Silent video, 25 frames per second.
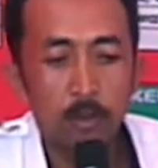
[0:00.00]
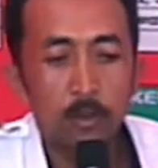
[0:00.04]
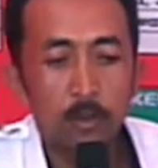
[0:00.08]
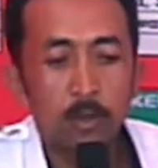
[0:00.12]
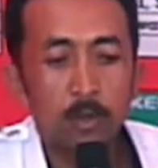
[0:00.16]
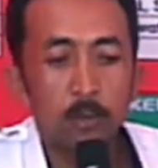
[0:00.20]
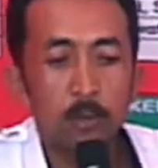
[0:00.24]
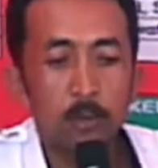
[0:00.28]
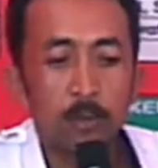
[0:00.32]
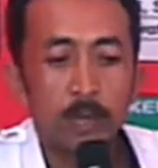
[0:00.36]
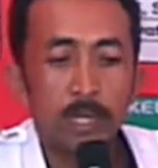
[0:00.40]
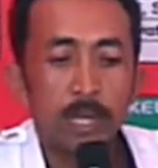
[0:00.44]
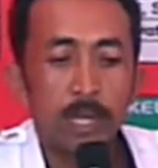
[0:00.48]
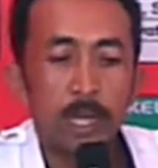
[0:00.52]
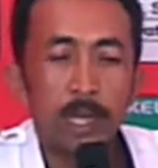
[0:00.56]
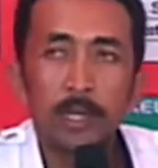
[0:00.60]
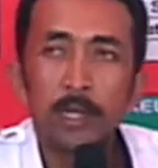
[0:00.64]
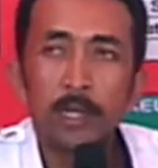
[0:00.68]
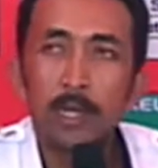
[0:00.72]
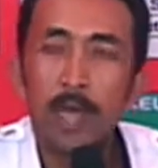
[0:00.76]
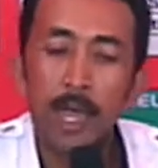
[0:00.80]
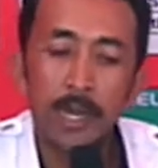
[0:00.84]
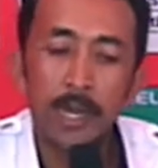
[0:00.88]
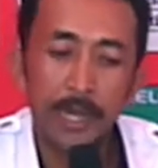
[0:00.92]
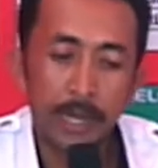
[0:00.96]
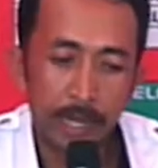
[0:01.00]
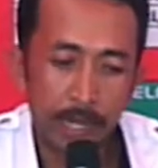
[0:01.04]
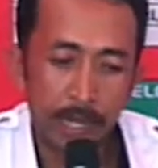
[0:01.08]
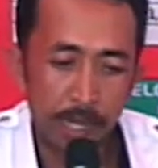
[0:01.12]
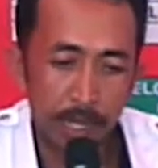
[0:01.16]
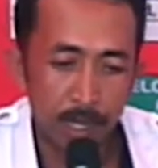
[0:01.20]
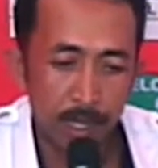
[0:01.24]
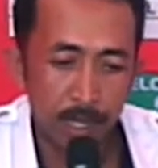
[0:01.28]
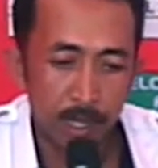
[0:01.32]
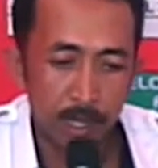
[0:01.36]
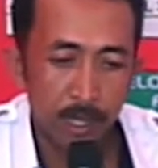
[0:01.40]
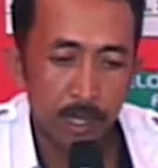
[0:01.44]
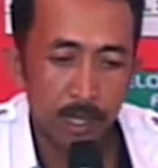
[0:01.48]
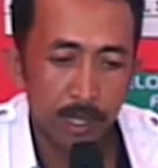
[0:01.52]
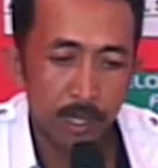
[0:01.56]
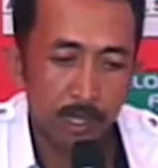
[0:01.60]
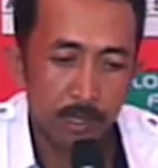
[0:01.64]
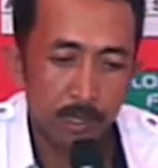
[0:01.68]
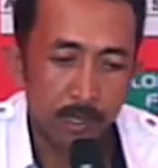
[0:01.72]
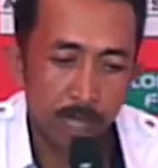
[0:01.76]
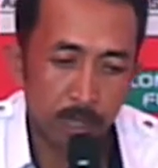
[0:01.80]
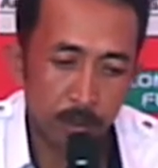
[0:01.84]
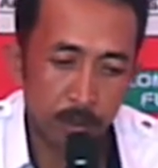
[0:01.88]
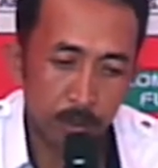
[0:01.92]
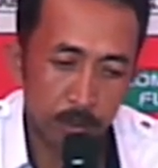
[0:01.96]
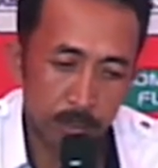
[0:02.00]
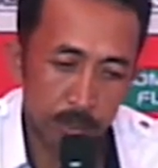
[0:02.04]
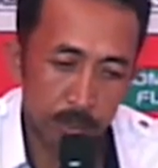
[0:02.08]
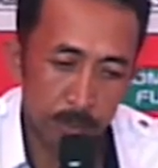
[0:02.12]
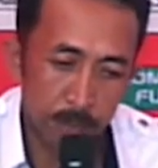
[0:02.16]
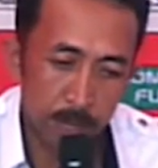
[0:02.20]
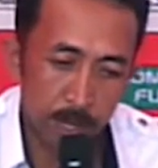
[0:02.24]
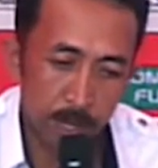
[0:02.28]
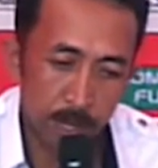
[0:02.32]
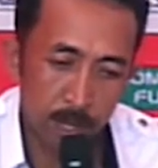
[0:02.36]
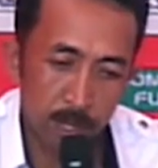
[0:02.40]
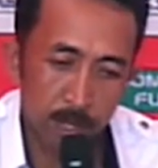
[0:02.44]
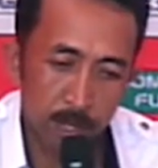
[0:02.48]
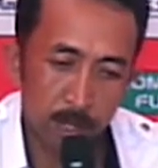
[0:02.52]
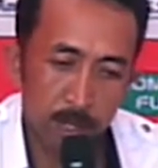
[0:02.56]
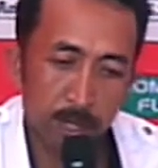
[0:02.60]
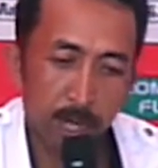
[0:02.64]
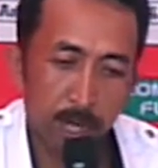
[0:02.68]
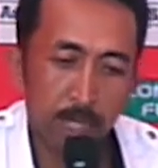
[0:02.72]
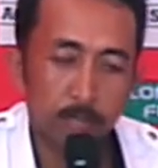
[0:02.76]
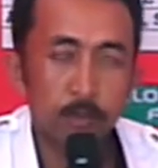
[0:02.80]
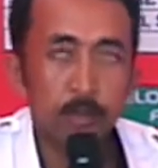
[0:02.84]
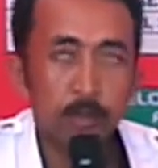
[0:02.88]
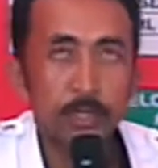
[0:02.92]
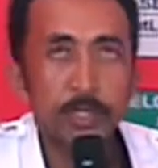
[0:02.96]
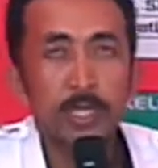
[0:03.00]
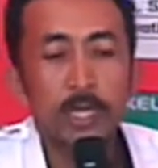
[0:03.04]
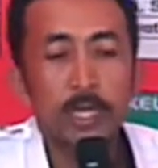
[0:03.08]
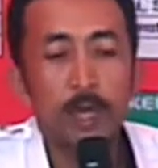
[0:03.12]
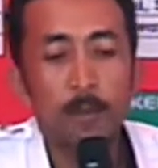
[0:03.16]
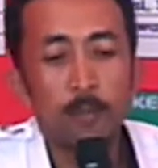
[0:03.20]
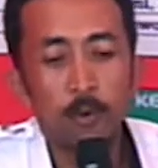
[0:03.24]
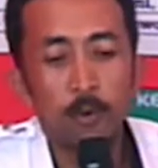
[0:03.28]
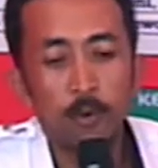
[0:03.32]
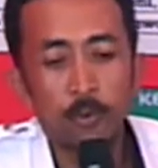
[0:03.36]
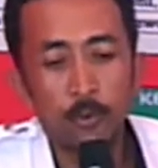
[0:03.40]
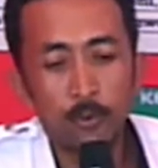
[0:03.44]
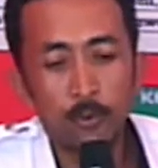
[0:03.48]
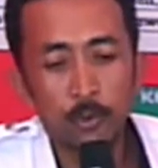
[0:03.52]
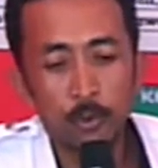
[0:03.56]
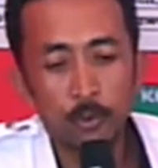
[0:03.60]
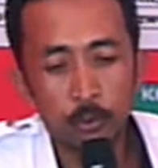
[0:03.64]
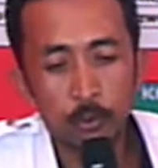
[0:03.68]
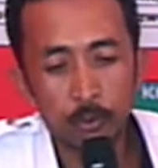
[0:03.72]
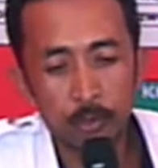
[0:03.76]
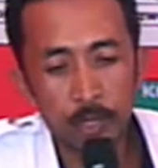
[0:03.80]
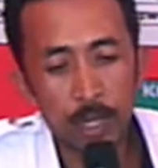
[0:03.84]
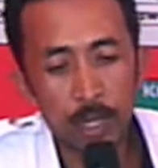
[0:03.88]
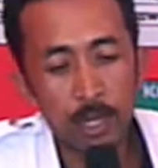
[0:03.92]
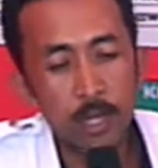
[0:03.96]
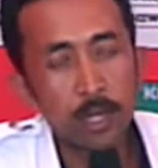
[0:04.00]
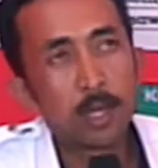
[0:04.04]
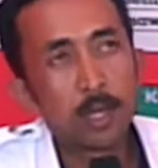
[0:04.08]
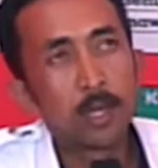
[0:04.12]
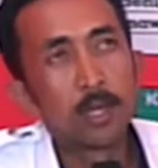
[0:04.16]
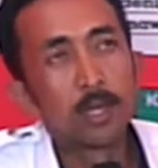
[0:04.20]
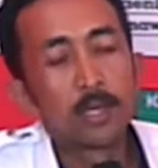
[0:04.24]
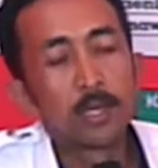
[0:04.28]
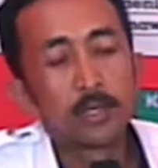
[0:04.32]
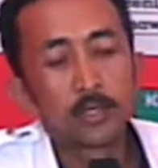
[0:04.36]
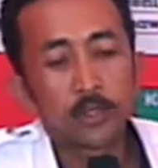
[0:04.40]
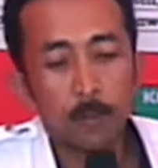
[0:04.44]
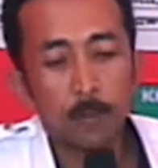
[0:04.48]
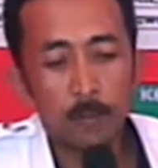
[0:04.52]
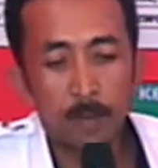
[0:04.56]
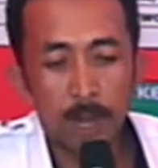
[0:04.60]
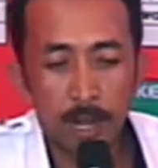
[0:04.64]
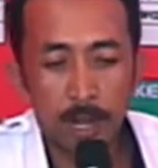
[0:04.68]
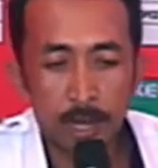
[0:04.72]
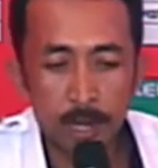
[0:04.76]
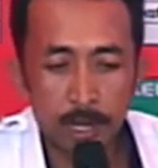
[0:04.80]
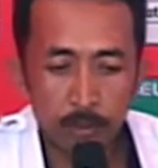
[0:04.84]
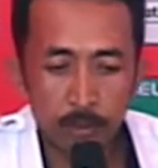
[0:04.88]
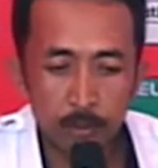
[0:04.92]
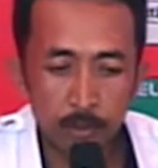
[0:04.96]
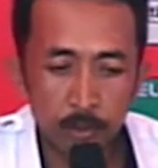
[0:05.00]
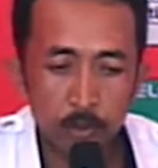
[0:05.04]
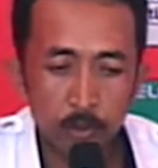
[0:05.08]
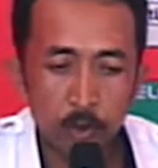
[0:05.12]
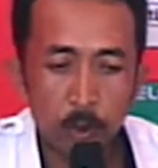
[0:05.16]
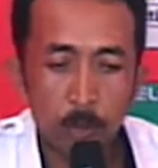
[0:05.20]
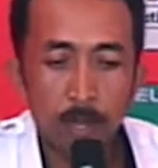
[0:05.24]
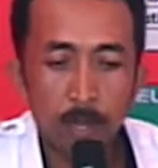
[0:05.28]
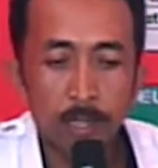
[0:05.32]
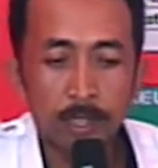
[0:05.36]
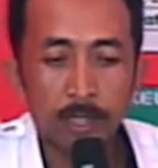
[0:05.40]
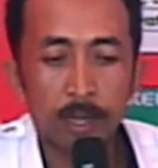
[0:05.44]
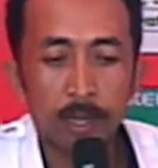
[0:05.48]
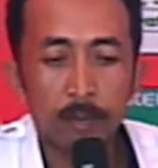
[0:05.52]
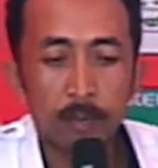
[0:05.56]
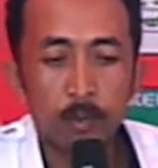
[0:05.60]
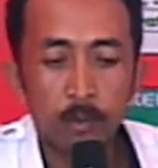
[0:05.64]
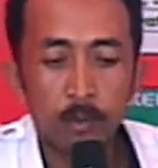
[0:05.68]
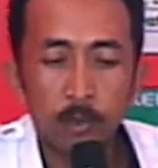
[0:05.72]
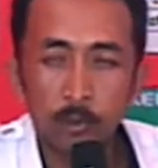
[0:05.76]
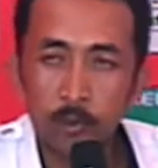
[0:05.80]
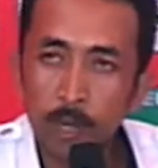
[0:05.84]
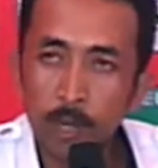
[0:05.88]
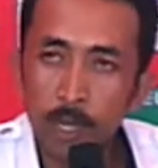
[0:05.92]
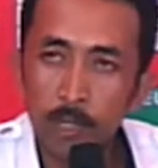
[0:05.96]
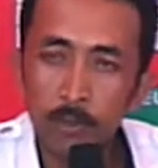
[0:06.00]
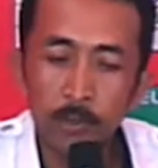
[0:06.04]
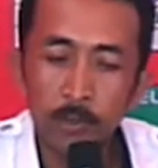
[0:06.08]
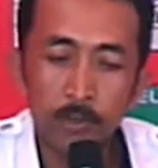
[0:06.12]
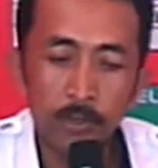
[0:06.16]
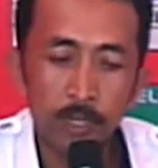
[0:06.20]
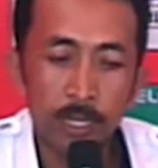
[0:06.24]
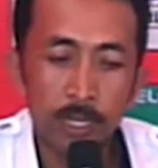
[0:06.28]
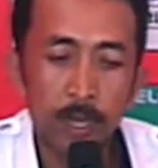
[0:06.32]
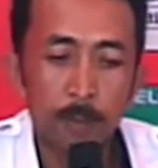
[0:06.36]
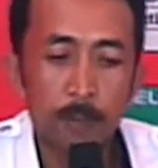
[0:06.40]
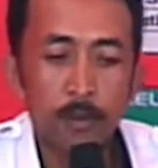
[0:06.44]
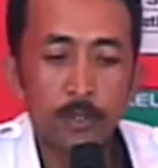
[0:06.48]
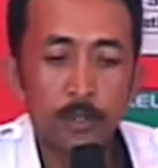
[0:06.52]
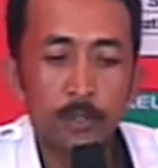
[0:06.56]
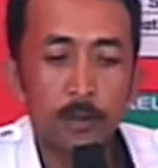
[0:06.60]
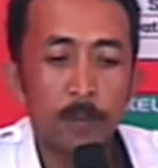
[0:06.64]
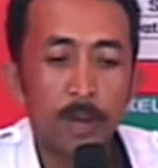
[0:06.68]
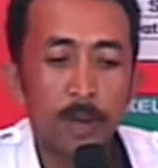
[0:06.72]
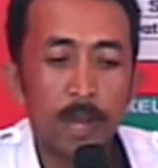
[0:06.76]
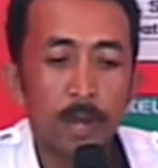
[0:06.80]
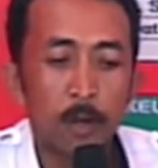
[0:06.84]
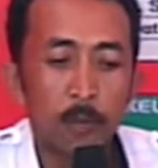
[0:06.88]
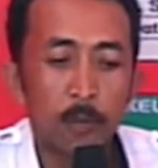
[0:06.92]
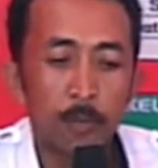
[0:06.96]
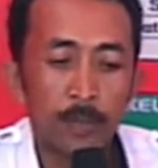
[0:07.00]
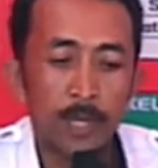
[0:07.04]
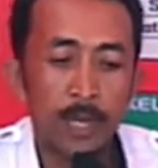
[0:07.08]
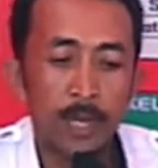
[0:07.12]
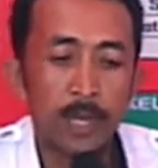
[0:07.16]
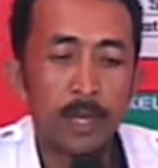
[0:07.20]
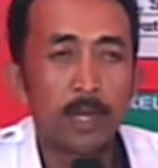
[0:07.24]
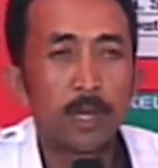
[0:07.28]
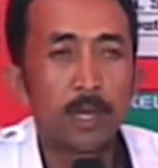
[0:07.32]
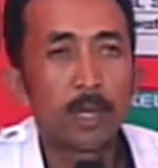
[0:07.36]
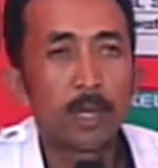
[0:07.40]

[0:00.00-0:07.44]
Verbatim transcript: Kemudian ADD uh mhm. -huh. yaitu 937 juta 912.739 rupiah.